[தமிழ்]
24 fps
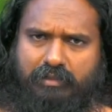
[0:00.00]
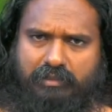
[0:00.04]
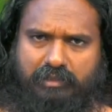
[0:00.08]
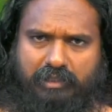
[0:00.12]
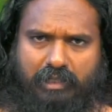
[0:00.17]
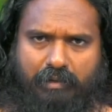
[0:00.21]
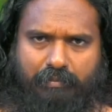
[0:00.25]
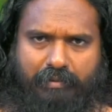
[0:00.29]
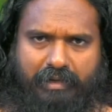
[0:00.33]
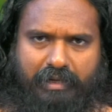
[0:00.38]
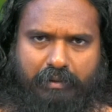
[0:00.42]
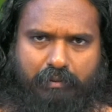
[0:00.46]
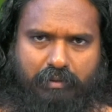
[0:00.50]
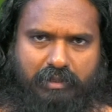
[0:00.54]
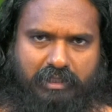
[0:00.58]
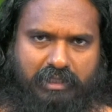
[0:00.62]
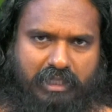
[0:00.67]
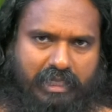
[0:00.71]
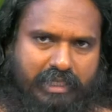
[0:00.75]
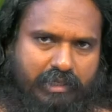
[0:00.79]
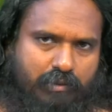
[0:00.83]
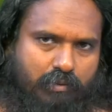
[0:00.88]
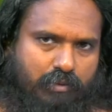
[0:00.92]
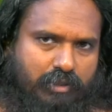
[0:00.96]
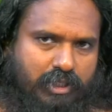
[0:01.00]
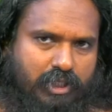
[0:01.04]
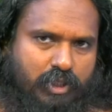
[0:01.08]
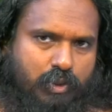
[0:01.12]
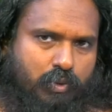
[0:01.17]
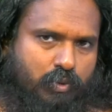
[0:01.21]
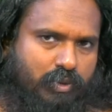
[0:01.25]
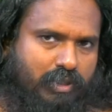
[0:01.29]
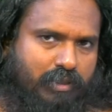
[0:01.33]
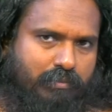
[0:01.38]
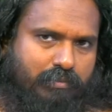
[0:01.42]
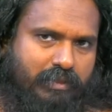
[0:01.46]
சபை ஒன்று அங்கே ஒன்று
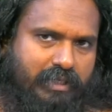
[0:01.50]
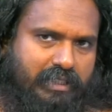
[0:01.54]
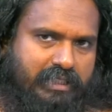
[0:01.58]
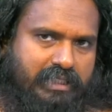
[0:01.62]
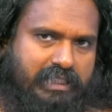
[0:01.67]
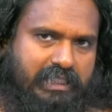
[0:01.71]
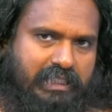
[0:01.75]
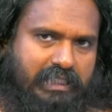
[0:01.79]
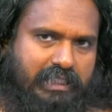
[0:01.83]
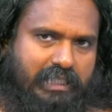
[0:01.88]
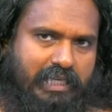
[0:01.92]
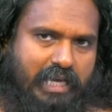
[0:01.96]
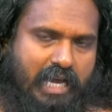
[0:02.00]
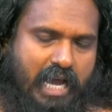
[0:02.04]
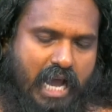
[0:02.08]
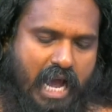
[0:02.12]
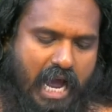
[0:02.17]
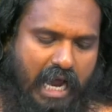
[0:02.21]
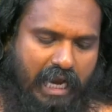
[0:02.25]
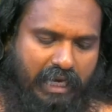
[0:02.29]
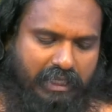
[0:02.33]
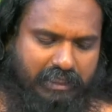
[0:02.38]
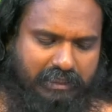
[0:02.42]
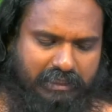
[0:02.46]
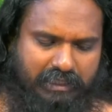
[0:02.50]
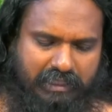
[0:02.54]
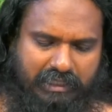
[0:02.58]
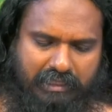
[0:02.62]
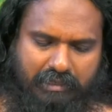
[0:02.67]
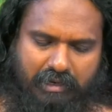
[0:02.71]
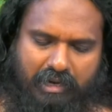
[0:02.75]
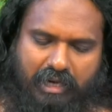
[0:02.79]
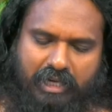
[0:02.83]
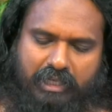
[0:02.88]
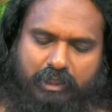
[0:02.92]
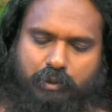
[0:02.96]
கூட்டப்படுது அந்த
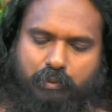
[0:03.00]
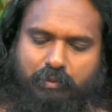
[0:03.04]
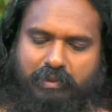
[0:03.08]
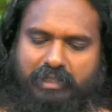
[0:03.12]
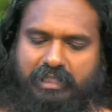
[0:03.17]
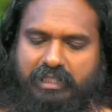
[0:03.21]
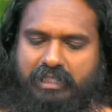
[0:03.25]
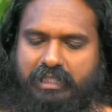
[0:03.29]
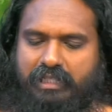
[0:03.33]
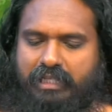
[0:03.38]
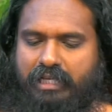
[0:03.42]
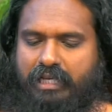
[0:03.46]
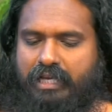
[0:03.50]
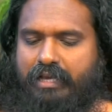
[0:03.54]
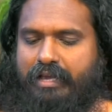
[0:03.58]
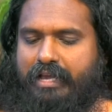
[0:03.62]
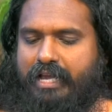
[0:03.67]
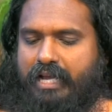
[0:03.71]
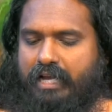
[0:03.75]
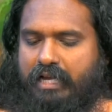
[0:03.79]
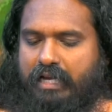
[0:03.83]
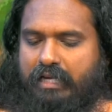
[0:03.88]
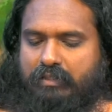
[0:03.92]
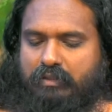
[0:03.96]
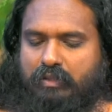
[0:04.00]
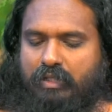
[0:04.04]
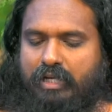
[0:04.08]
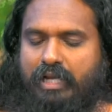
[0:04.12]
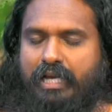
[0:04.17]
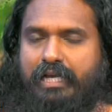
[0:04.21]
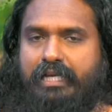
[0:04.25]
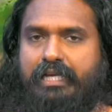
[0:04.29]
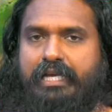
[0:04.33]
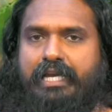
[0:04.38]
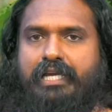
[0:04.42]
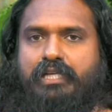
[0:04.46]
நாள் துவக்கி
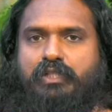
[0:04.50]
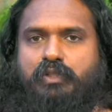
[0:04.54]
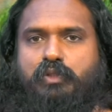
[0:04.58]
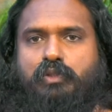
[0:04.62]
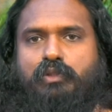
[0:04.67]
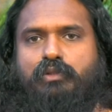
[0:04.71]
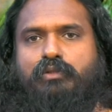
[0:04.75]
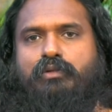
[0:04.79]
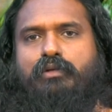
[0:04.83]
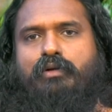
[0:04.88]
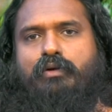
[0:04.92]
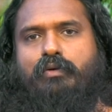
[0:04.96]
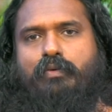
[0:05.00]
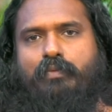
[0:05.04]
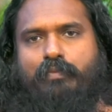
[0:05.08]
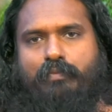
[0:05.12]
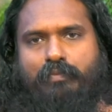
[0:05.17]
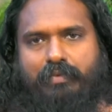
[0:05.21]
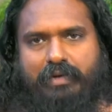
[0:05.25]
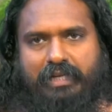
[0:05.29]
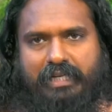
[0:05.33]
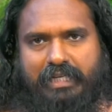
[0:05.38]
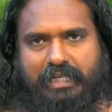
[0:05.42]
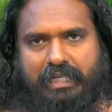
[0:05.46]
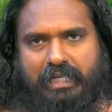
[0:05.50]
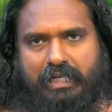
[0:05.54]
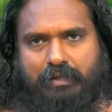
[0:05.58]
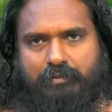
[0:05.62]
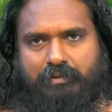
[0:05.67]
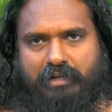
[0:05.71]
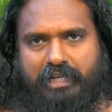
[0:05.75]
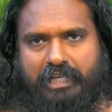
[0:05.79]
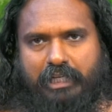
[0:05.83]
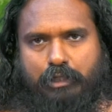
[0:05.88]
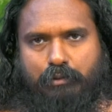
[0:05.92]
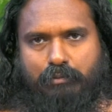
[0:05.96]
கர்த்தராய் இயேசு வருகிற
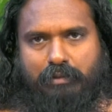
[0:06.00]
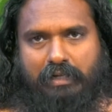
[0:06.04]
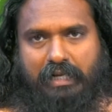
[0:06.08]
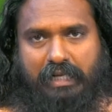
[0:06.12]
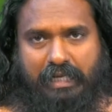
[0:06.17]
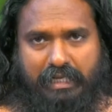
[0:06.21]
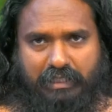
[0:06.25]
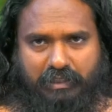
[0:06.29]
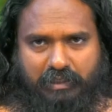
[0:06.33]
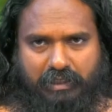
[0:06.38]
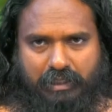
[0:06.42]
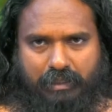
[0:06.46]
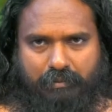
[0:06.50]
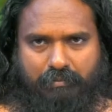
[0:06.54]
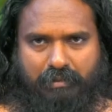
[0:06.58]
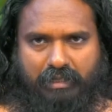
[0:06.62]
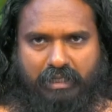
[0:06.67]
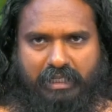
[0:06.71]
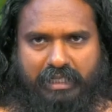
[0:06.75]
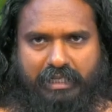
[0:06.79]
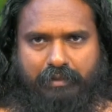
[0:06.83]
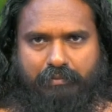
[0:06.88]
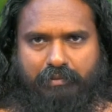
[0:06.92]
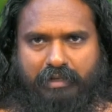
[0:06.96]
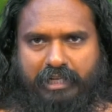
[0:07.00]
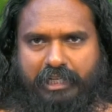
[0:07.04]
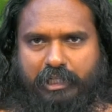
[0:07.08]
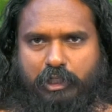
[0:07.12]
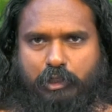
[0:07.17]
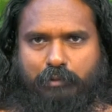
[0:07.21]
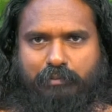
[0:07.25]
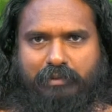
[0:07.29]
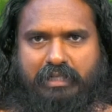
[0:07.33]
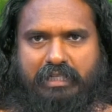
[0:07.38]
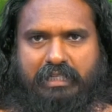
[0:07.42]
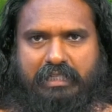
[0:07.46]
வரைக்கும் ரகசிய வருகை
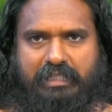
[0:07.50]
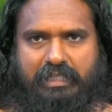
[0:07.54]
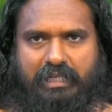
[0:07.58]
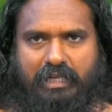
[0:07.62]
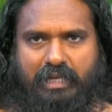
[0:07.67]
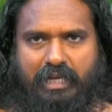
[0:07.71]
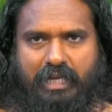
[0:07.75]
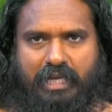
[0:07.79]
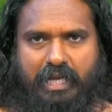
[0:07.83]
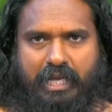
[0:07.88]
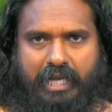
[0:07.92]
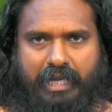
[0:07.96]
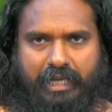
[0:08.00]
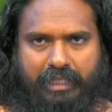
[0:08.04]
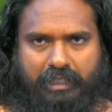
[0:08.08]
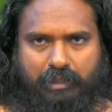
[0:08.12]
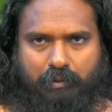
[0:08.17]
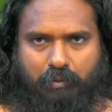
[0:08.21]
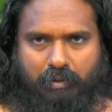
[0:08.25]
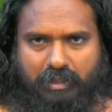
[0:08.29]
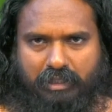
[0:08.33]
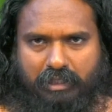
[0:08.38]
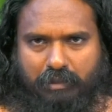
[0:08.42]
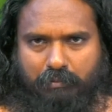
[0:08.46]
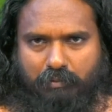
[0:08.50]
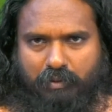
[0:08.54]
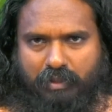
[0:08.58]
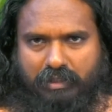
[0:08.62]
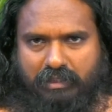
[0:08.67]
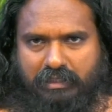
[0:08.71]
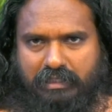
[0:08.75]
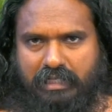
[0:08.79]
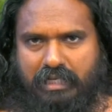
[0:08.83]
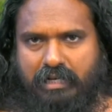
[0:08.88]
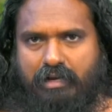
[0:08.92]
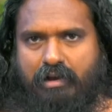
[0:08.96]
வரைக்கும் இருக்கிற இந்த
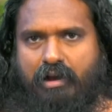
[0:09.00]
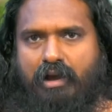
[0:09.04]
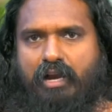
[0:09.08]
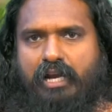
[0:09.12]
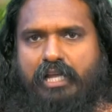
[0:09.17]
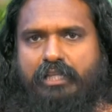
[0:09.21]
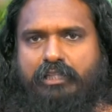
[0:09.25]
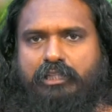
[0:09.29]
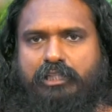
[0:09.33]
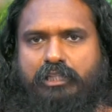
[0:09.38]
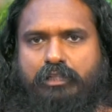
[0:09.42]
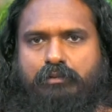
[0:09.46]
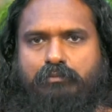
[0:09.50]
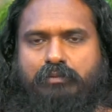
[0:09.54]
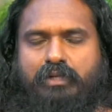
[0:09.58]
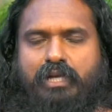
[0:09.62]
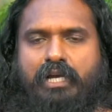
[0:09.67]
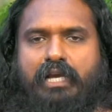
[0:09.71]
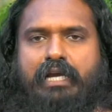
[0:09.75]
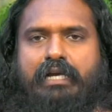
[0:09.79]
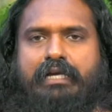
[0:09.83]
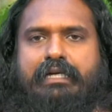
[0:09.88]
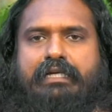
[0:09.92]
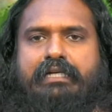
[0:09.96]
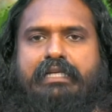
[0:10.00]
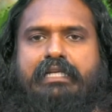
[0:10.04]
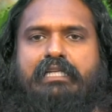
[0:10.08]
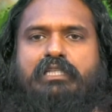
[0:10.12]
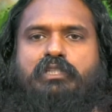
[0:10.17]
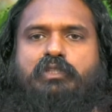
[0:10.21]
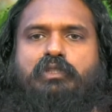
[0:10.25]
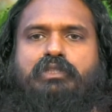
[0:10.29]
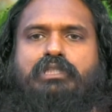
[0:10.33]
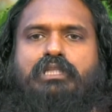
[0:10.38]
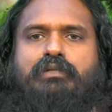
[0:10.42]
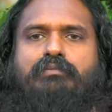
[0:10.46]
ஒட்டுமொத்த காலத்தையும்
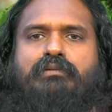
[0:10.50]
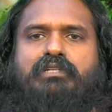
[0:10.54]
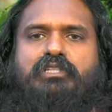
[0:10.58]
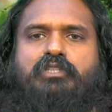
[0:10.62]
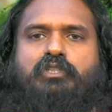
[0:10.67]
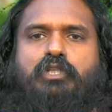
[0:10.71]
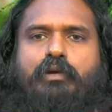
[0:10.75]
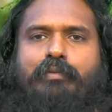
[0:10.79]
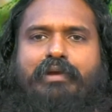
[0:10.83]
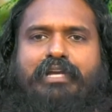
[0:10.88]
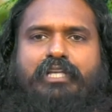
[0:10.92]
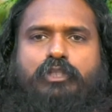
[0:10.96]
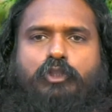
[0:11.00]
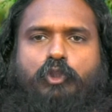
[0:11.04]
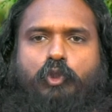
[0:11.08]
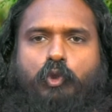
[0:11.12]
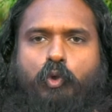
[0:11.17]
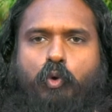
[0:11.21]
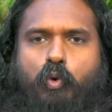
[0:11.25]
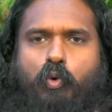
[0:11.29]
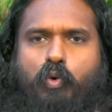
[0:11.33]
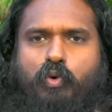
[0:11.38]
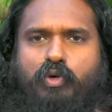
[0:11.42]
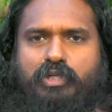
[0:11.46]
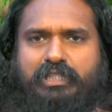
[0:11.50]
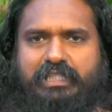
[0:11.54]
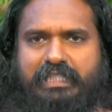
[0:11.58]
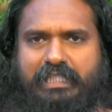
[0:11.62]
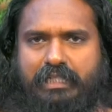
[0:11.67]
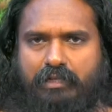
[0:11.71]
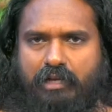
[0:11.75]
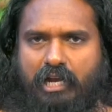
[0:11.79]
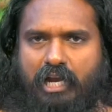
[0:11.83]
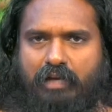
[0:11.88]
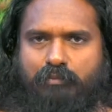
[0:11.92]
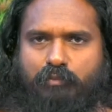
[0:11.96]
கிறிஸ்தவ சபை தோன்றிய
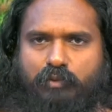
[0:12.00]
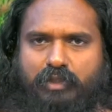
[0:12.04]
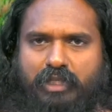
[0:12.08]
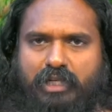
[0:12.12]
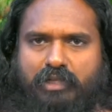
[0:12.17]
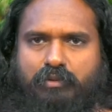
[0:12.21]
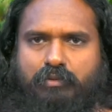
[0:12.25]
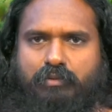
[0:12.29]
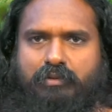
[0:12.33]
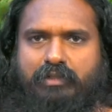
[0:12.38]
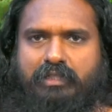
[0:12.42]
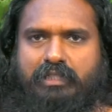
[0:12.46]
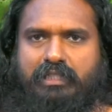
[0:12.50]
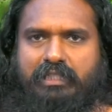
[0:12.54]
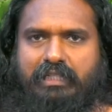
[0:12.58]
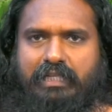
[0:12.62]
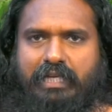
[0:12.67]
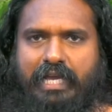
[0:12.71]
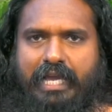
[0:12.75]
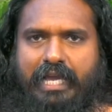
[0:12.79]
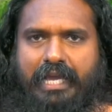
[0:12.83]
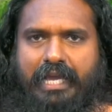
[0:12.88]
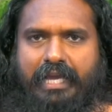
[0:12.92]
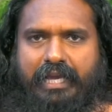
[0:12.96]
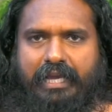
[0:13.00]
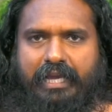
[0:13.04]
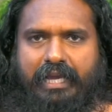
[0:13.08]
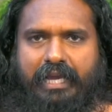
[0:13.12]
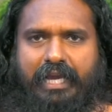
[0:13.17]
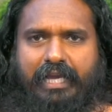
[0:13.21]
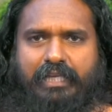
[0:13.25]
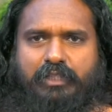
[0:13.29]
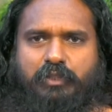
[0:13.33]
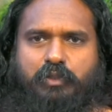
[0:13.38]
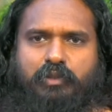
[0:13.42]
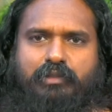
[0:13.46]
நாள் முதற்கொண்டு
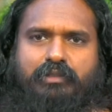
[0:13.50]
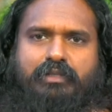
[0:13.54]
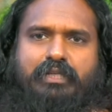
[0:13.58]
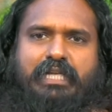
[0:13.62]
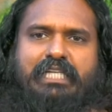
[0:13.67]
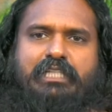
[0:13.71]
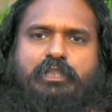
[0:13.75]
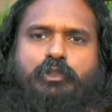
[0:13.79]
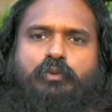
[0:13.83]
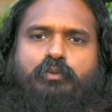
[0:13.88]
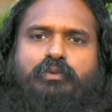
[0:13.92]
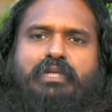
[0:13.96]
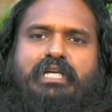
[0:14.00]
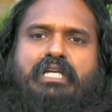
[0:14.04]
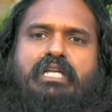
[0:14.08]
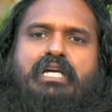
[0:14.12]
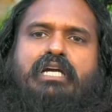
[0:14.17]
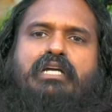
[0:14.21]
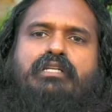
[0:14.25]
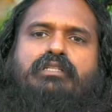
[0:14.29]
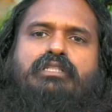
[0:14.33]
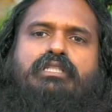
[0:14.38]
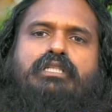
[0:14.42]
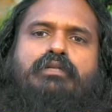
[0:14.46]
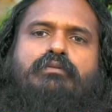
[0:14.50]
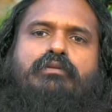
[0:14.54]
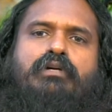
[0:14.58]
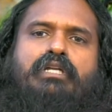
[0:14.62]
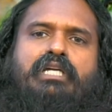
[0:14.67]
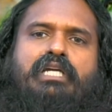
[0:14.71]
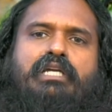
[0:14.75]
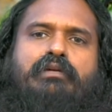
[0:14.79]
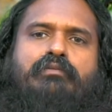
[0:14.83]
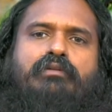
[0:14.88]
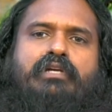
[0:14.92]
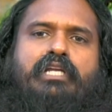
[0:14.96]
இயேசு கிறிஸ்துவனுடைய ரகசிய
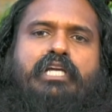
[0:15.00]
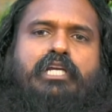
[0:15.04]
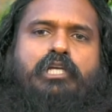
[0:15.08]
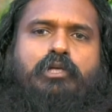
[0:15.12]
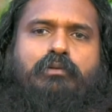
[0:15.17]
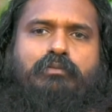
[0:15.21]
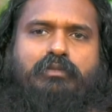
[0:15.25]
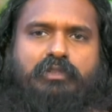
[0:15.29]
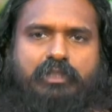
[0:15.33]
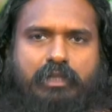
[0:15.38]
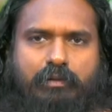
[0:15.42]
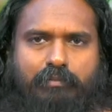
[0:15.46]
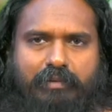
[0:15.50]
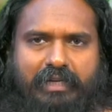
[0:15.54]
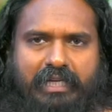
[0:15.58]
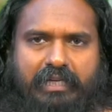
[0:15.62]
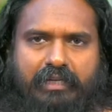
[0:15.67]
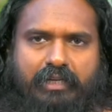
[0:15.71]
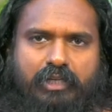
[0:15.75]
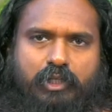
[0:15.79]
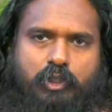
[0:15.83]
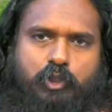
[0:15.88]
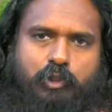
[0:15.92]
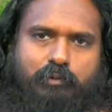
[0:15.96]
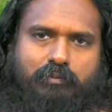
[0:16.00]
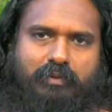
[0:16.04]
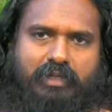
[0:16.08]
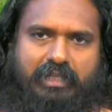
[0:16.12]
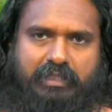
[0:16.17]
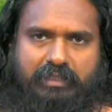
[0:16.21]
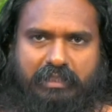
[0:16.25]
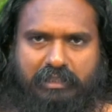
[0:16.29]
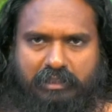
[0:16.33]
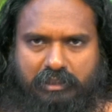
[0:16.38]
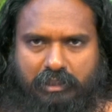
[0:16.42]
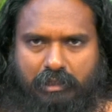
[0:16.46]
வருகை வரைக்கும் சபை இருக்கும்
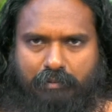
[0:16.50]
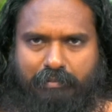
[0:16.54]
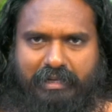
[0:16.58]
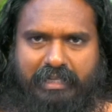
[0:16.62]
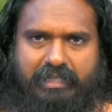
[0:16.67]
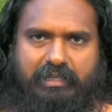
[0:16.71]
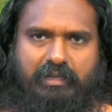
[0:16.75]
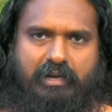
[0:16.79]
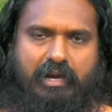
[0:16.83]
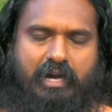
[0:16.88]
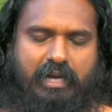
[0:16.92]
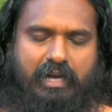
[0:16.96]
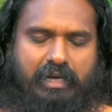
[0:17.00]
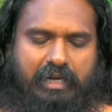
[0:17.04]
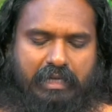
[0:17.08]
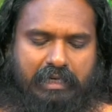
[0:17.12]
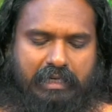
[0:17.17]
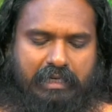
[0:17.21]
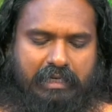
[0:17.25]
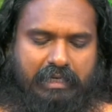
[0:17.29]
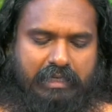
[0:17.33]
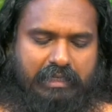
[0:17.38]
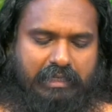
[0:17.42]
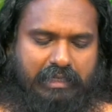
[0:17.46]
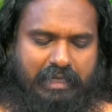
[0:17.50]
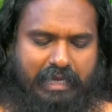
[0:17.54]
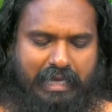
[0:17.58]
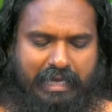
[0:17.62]
அந்த சபையின் காலங்களை